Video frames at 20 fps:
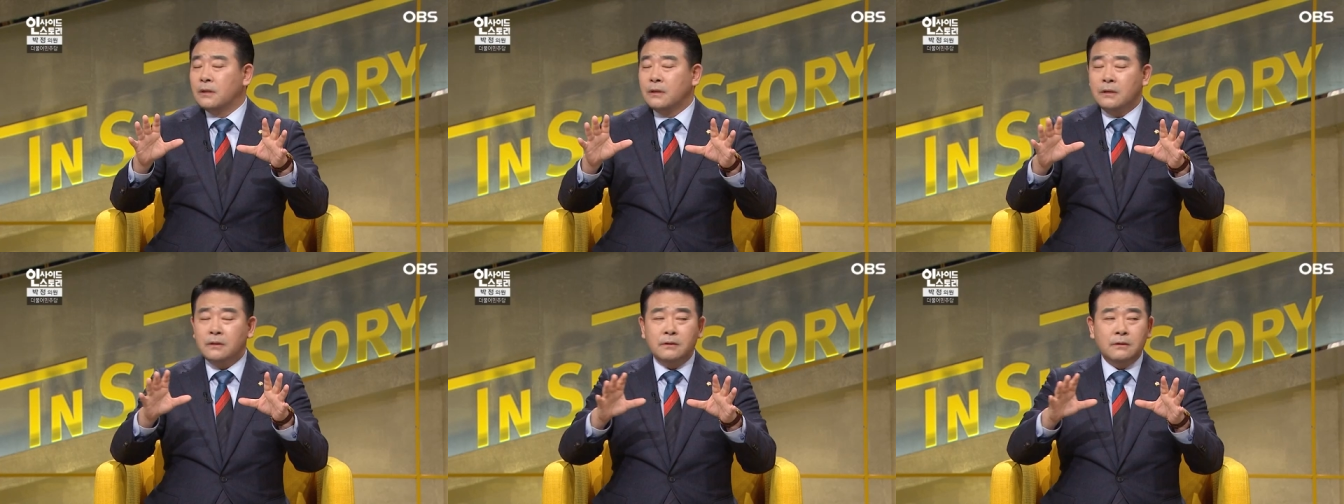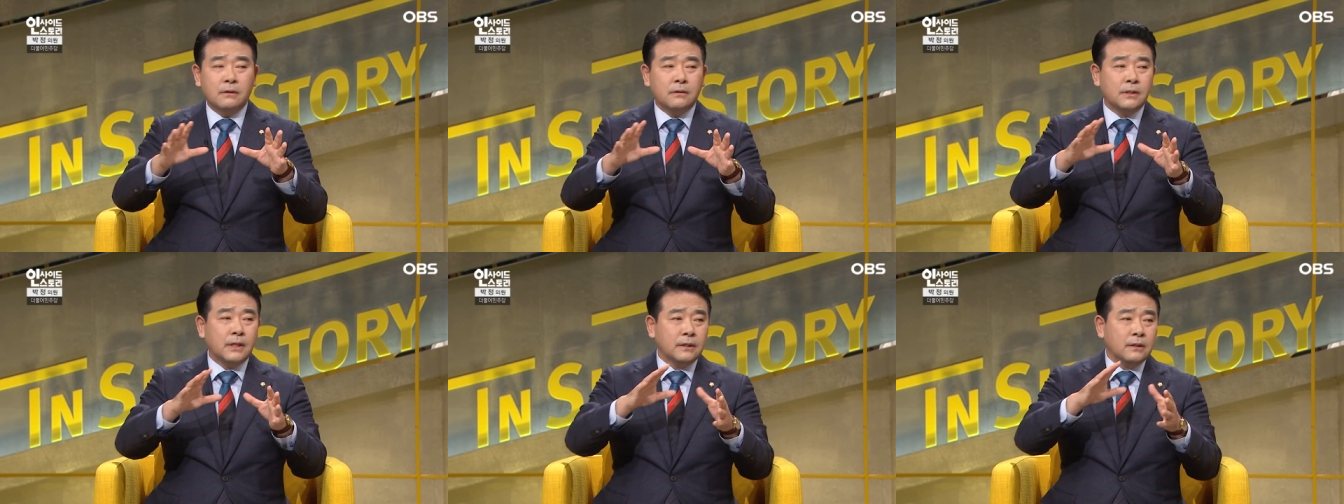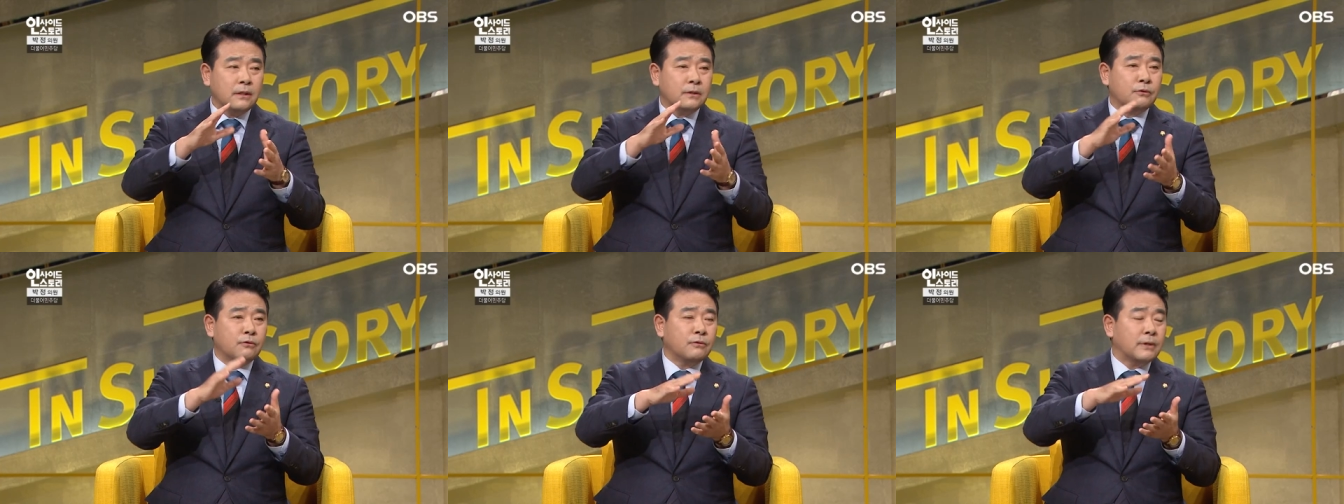그래서
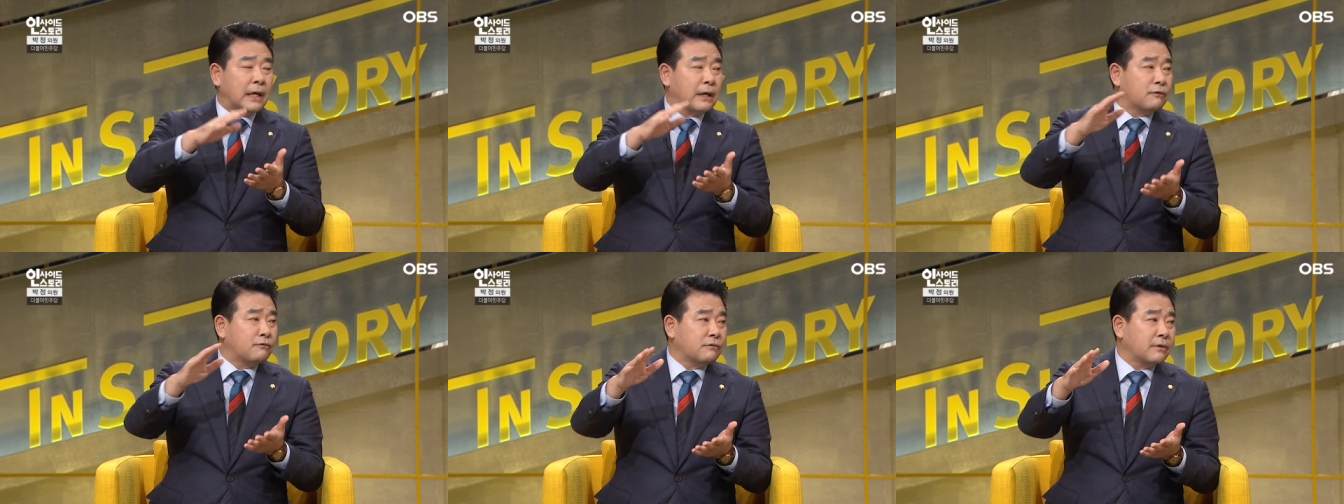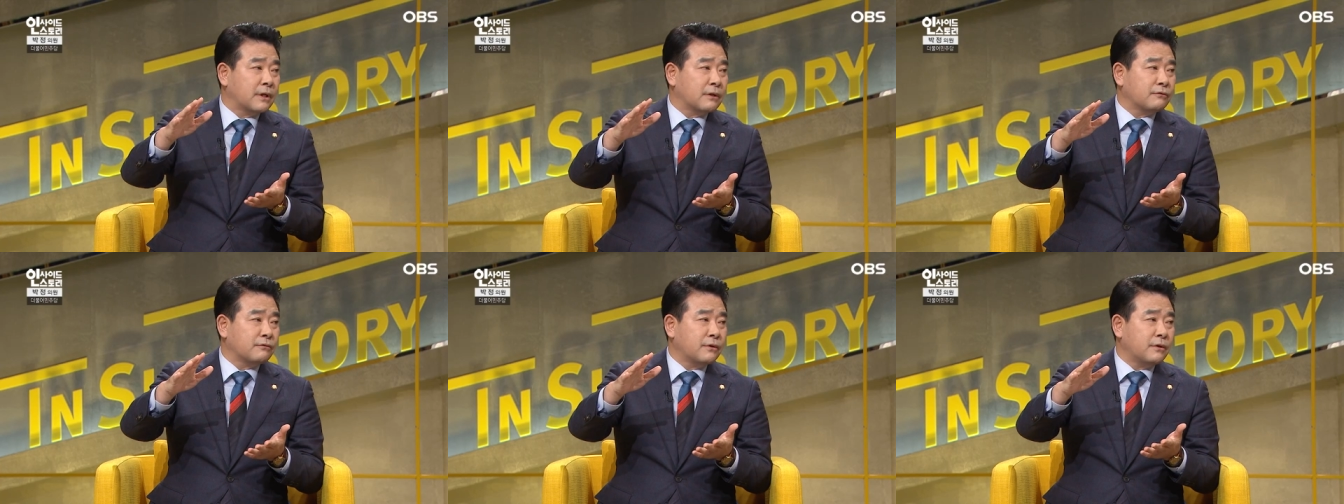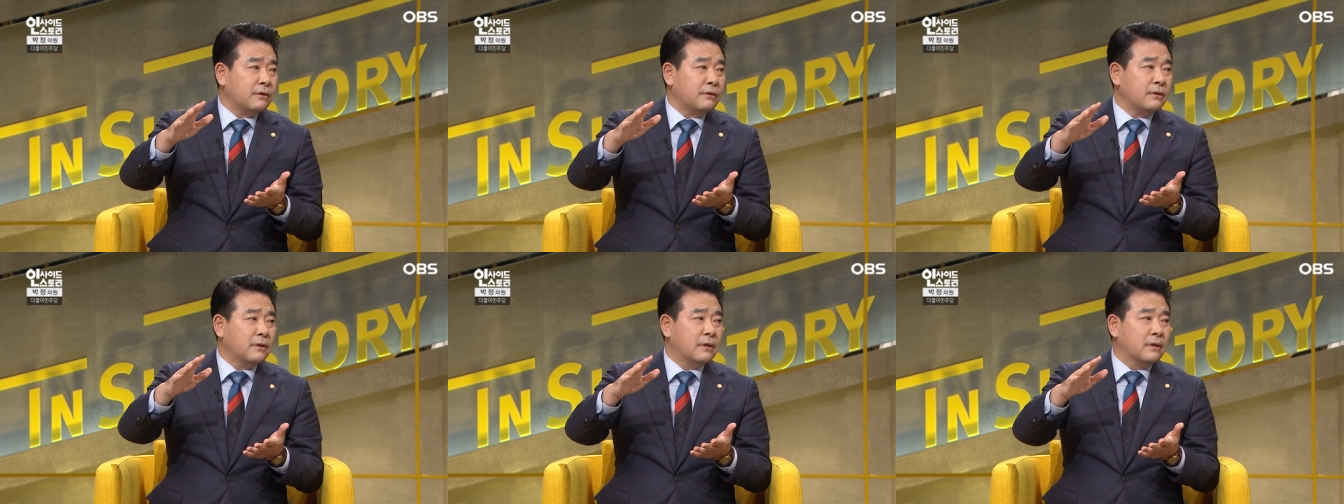상대적으로
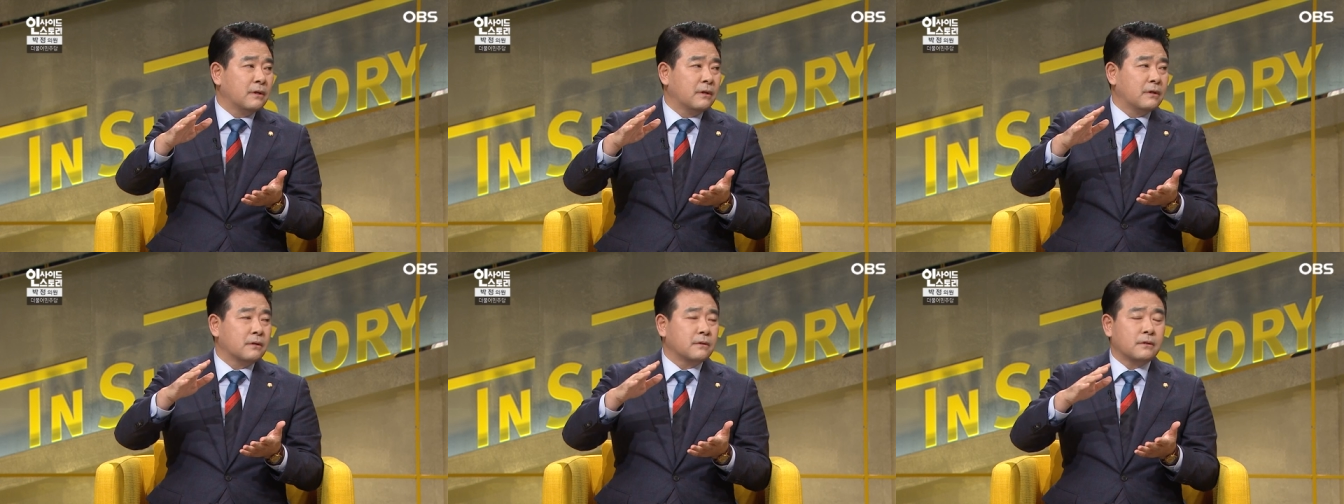낙후되고요. 네.